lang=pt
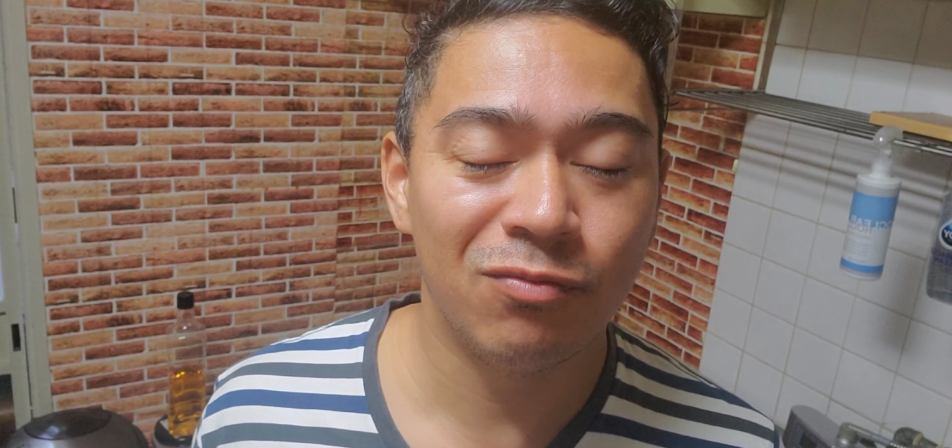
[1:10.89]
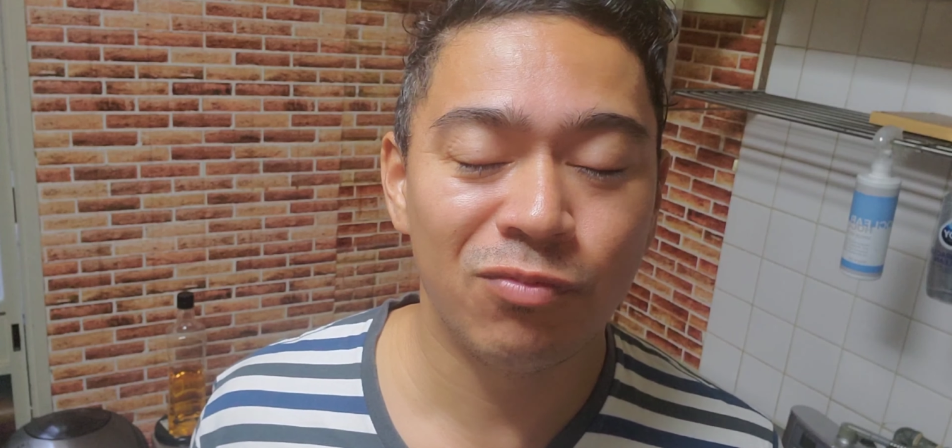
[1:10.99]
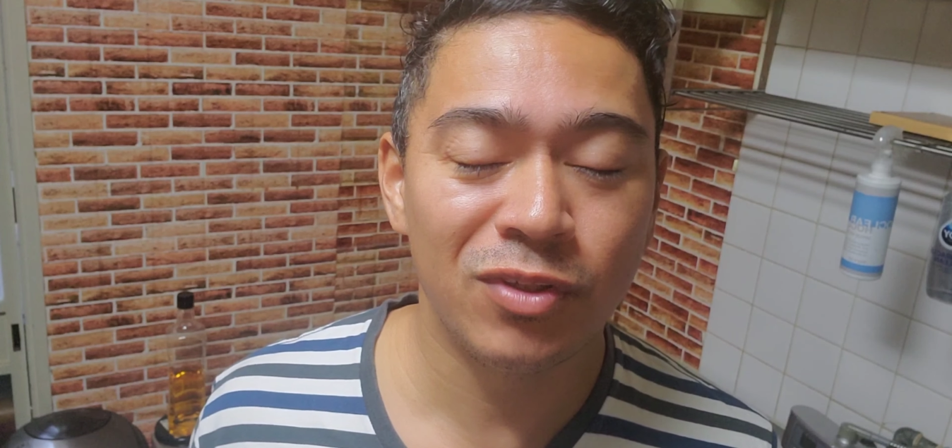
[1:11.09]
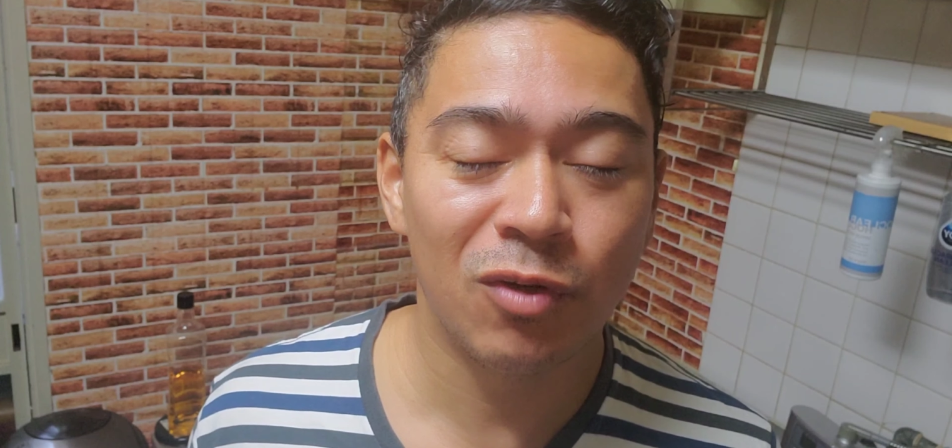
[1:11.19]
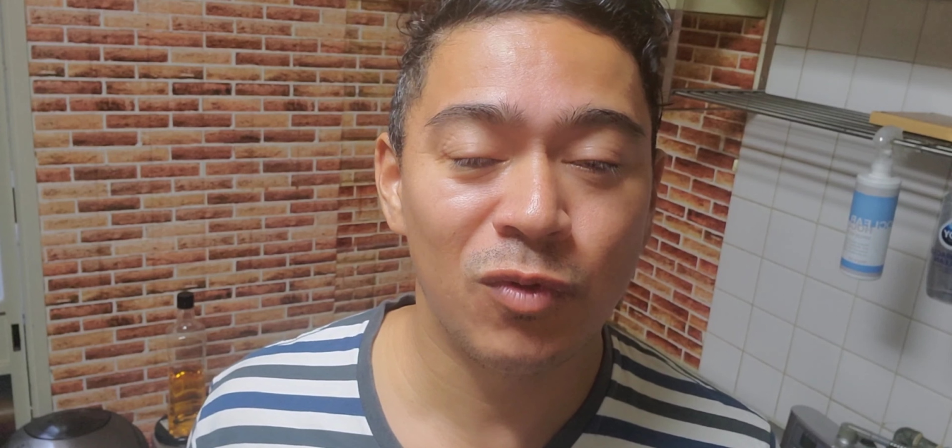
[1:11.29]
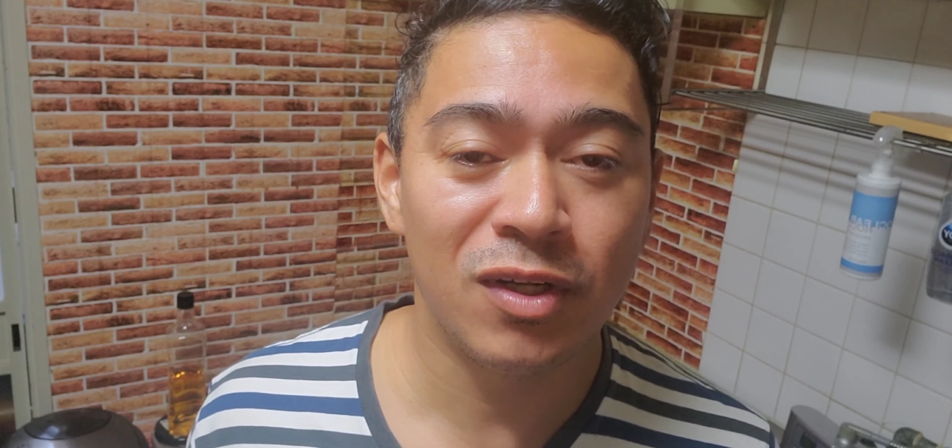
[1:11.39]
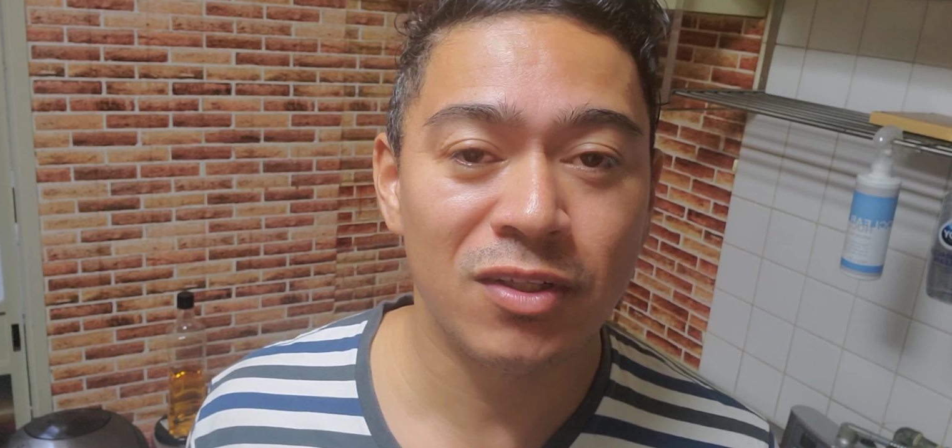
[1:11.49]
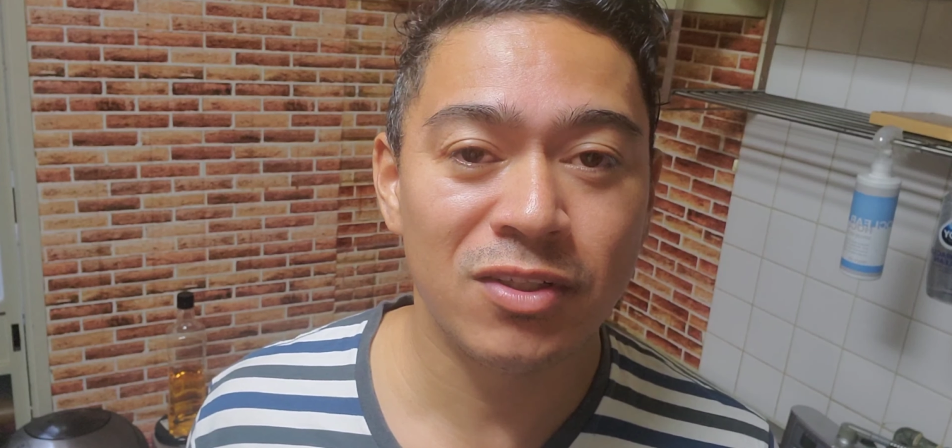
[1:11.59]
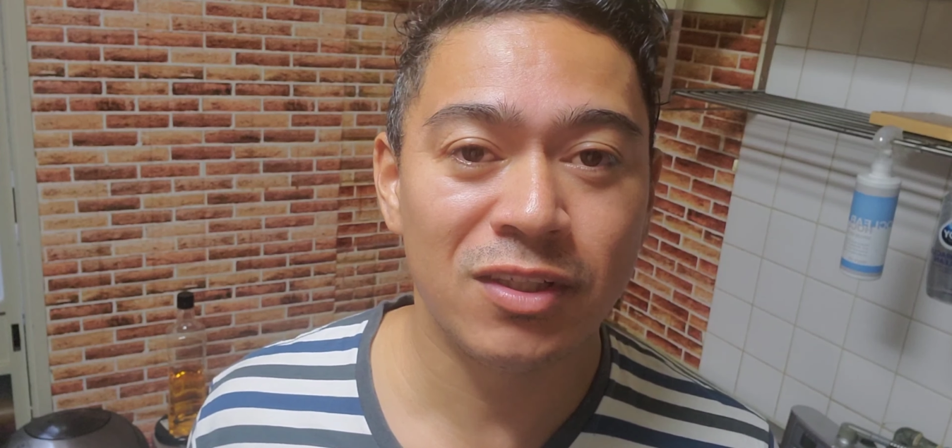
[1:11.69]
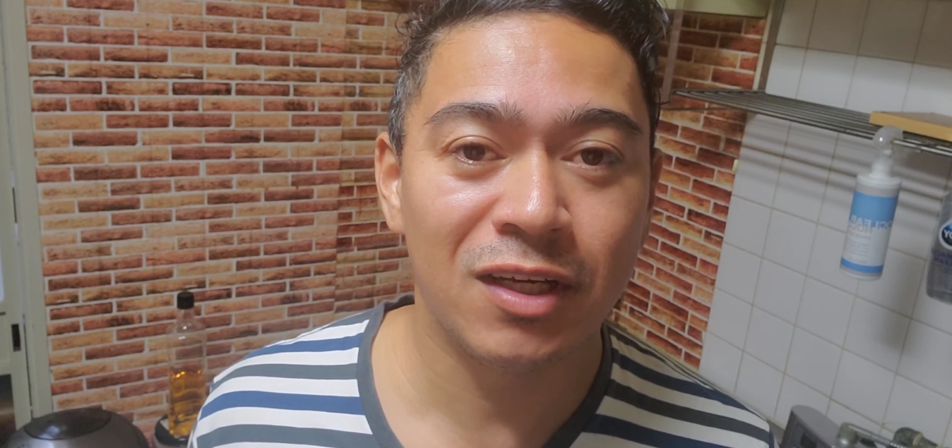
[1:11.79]
fui dar uma
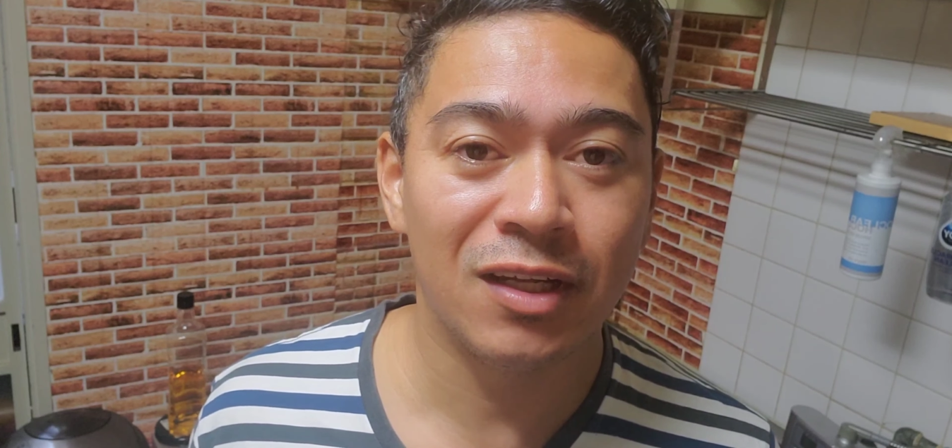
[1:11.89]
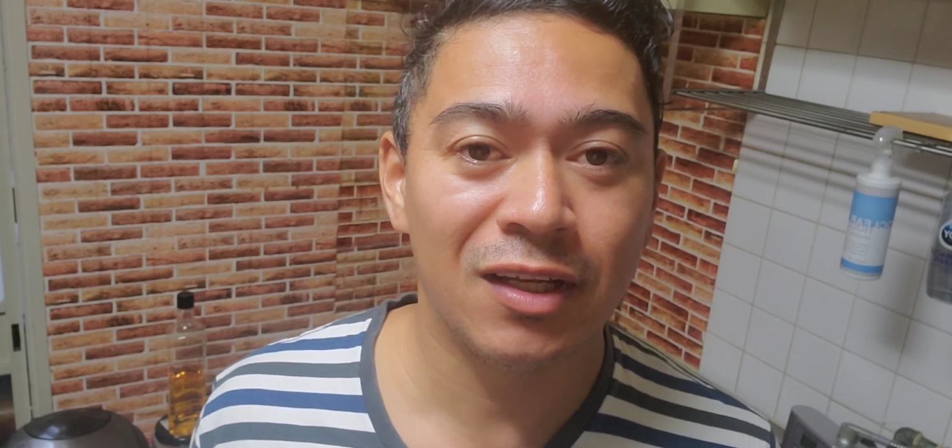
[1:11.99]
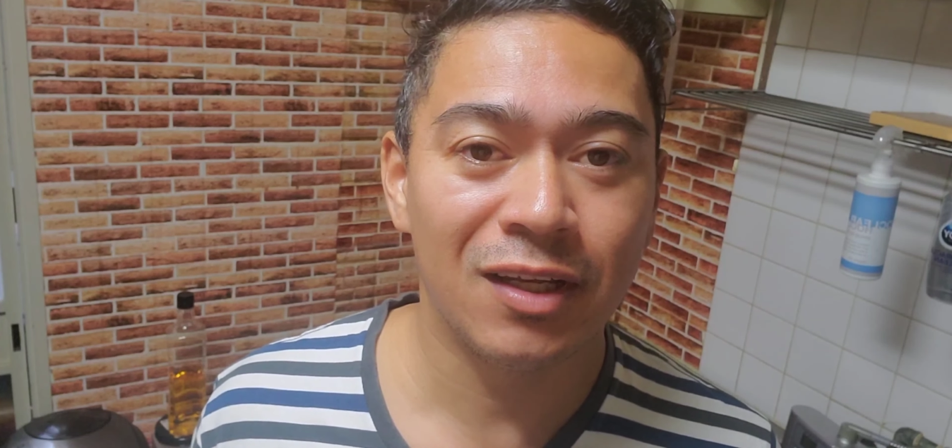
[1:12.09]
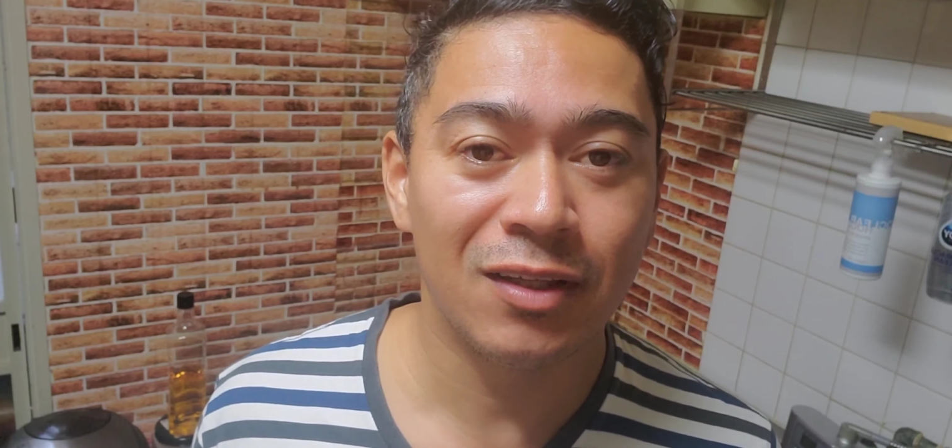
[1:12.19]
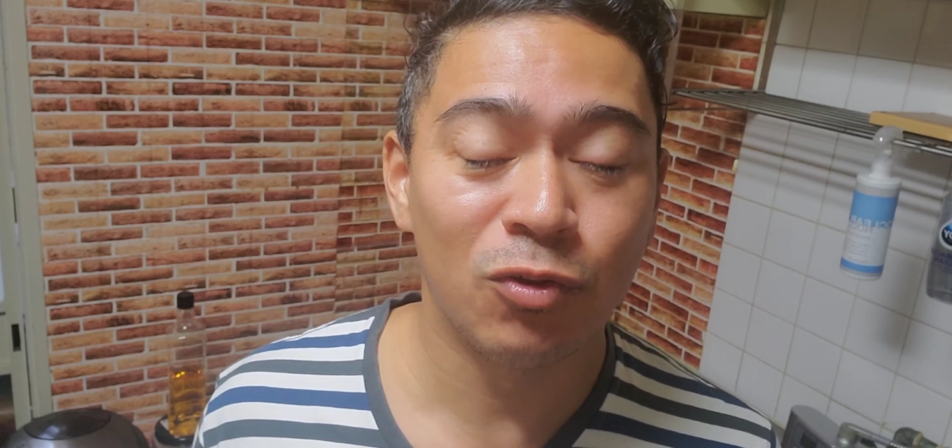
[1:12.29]
olhadinha lá,